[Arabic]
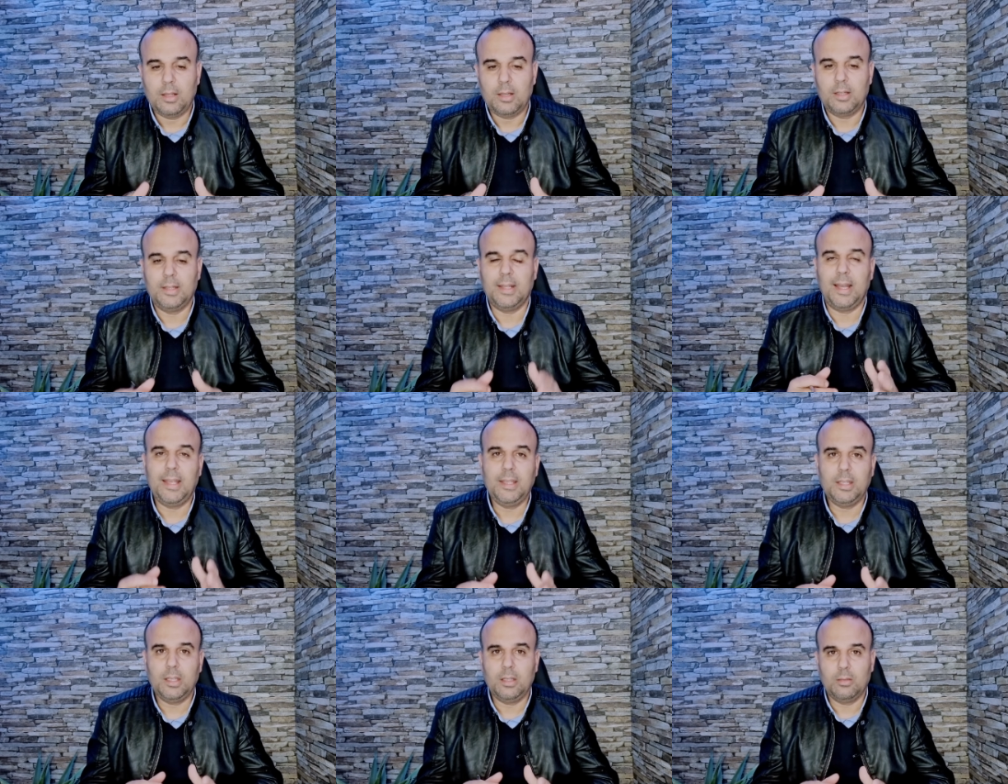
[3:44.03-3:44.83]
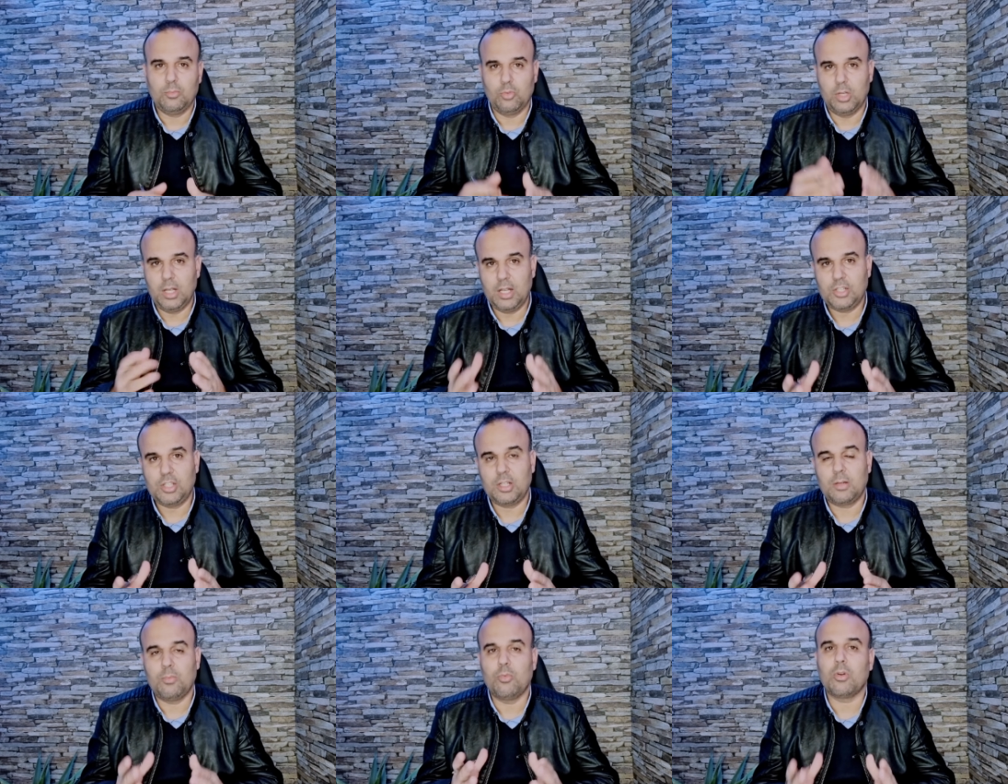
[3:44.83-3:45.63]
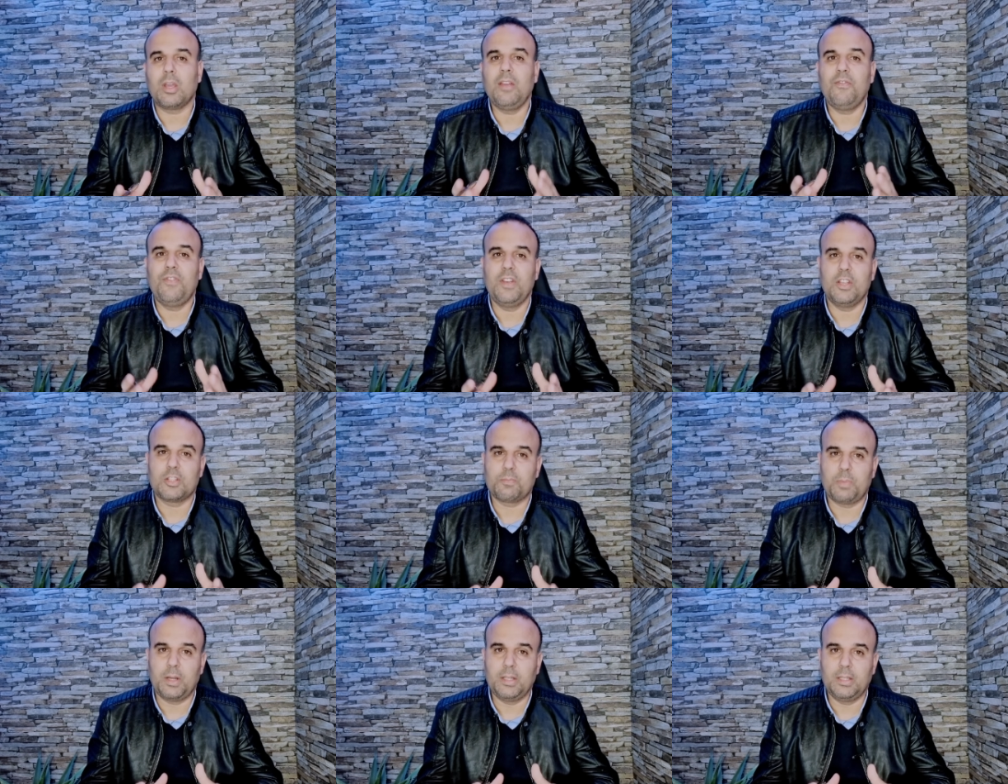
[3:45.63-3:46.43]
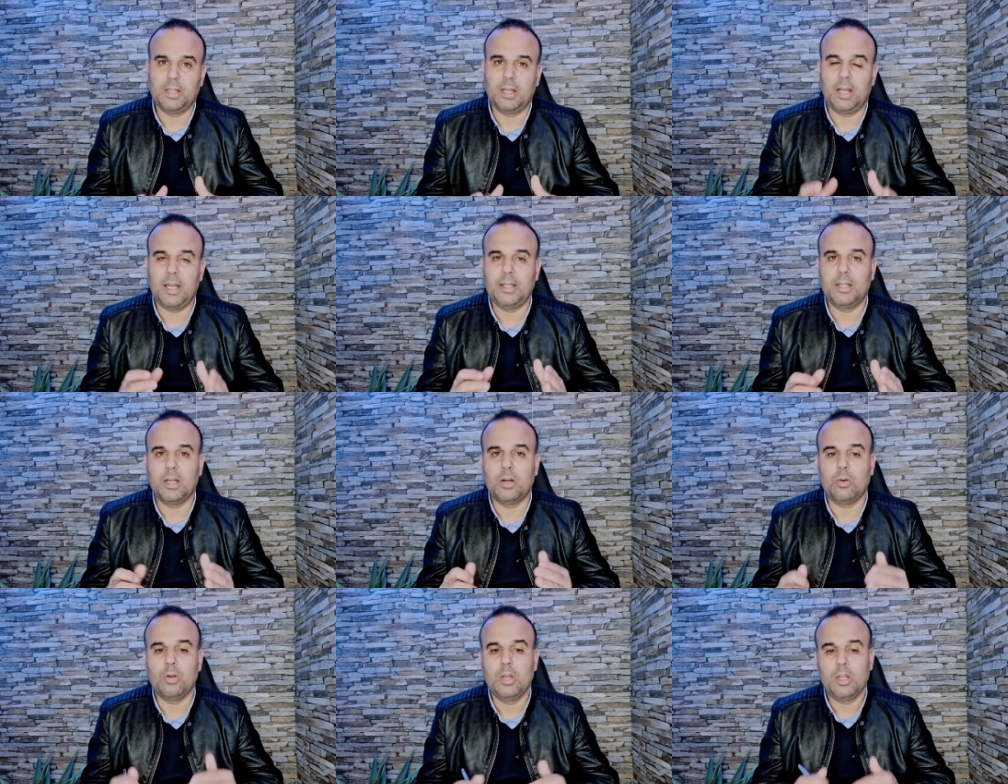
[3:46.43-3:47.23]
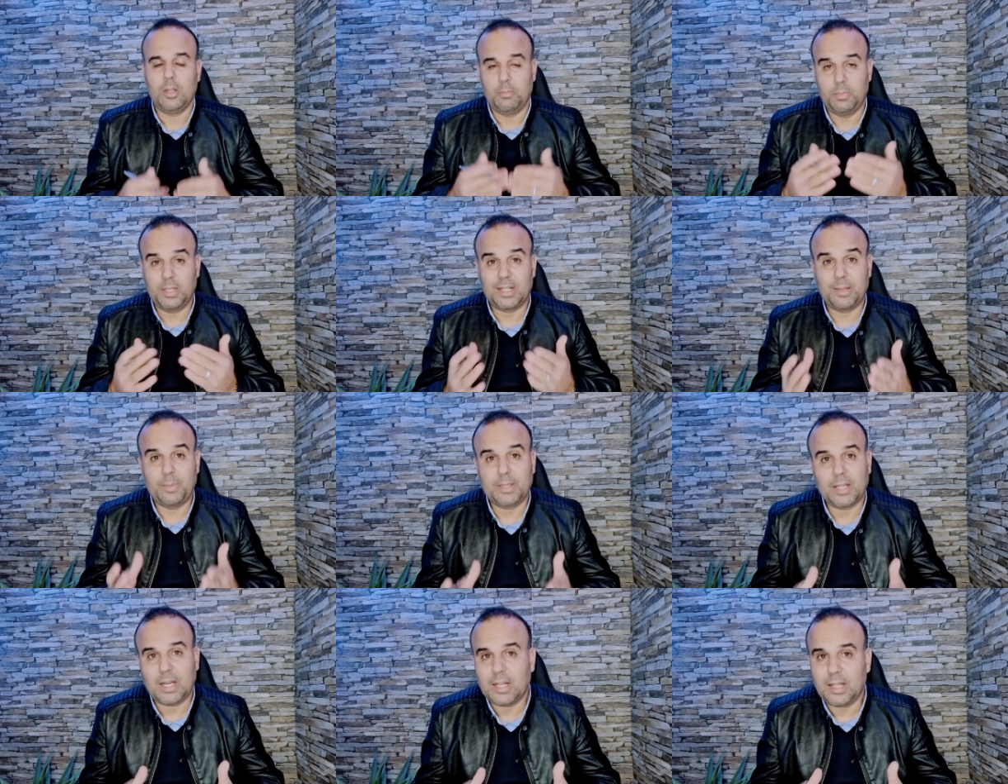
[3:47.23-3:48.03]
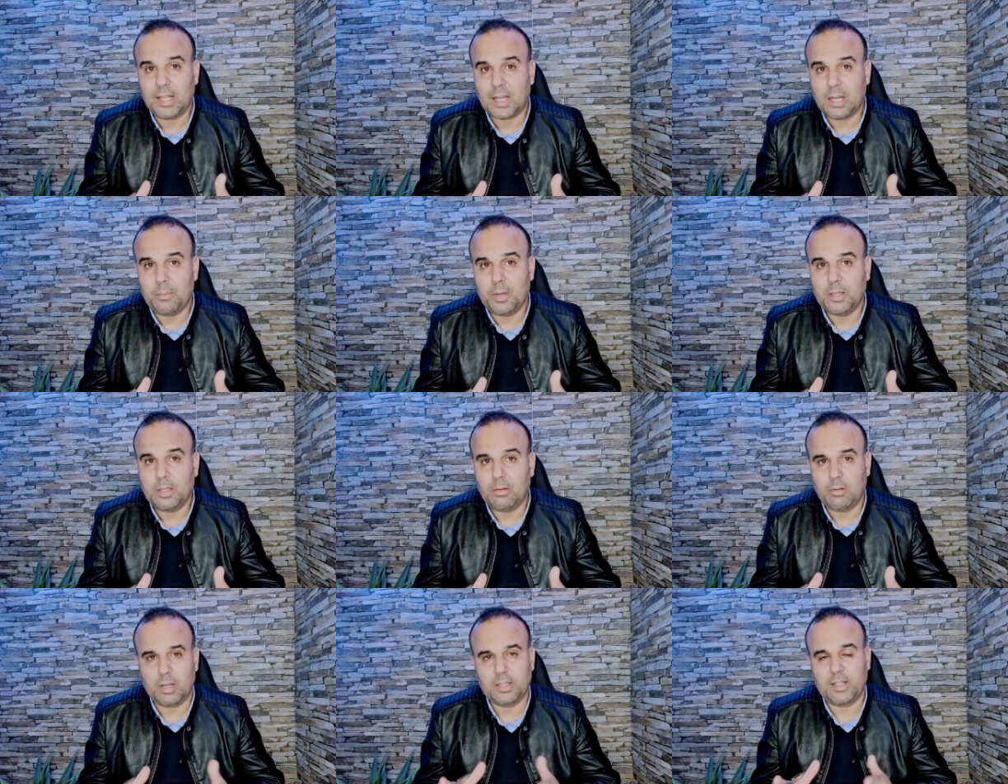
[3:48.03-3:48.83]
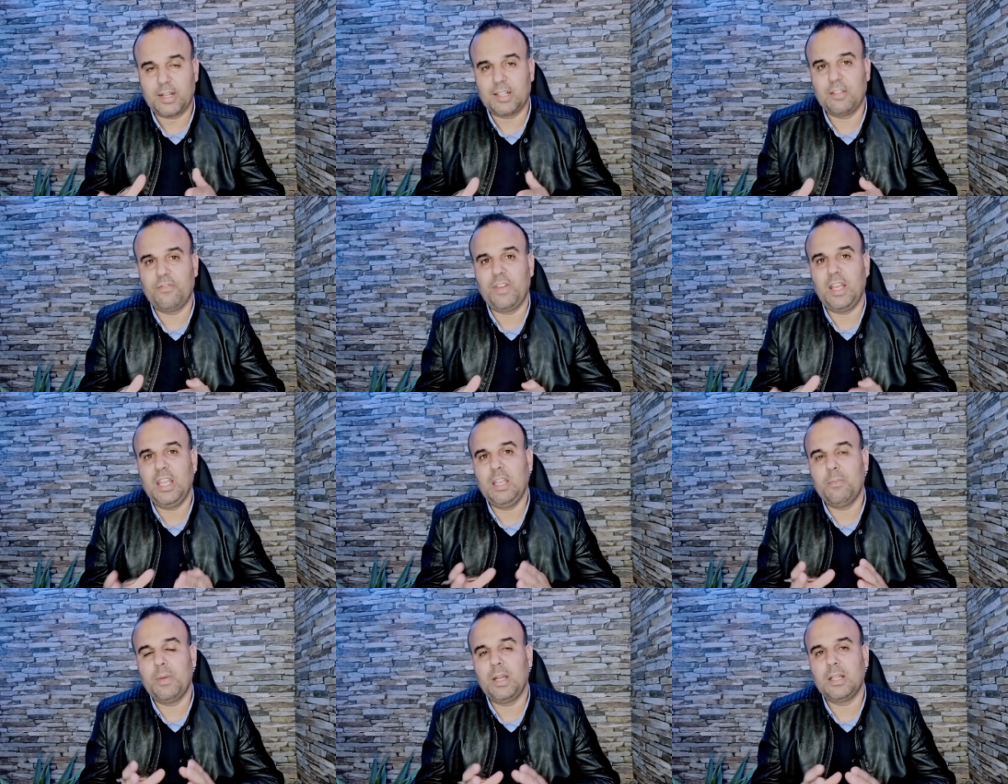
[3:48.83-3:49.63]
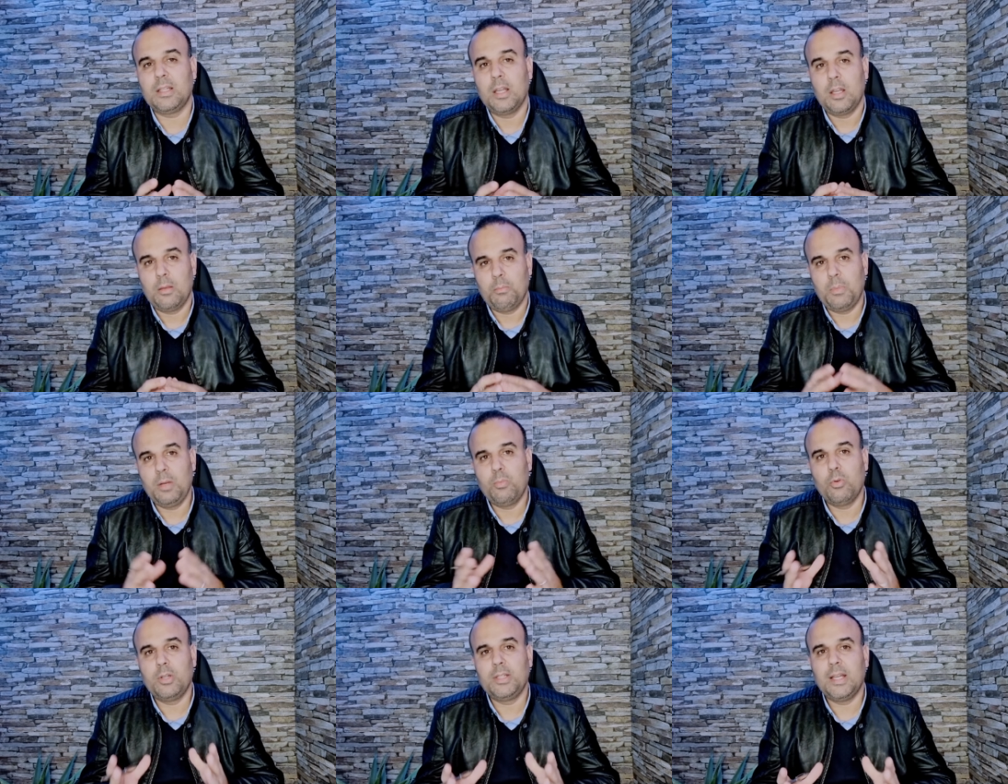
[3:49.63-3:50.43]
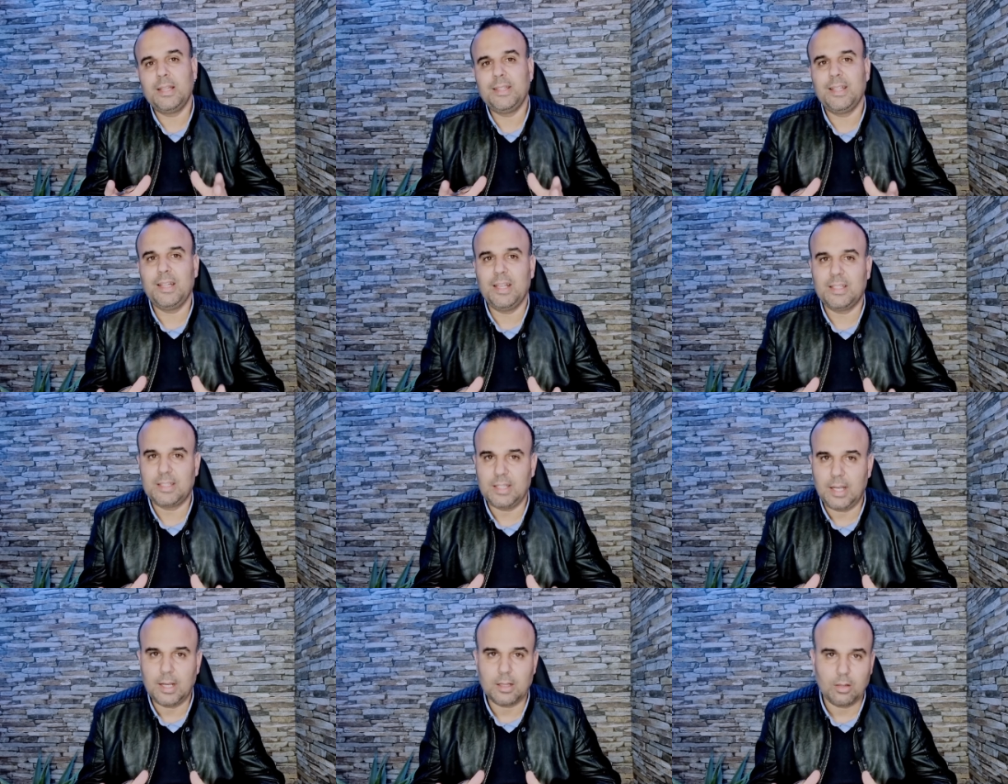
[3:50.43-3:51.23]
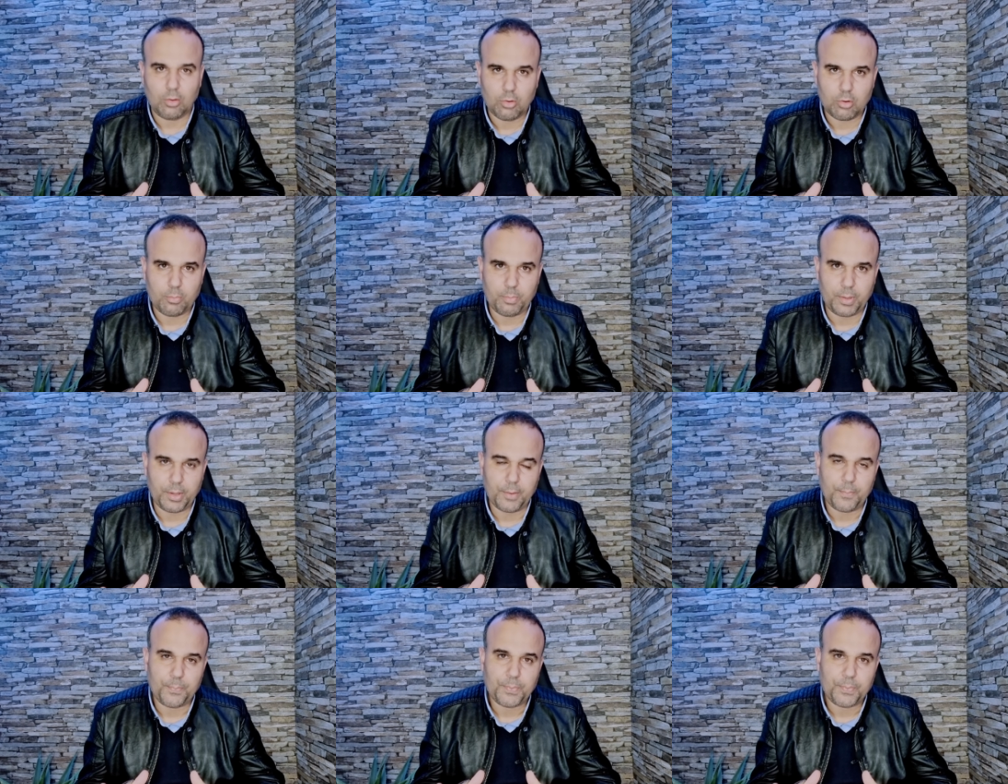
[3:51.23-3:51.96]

لاي مهاجر مقيم في اسبانيا انه بديك البطاقه الاقامه ديالو يقدر يخدم في اي بلد من بلدان ديال الاتحاد الاوروبي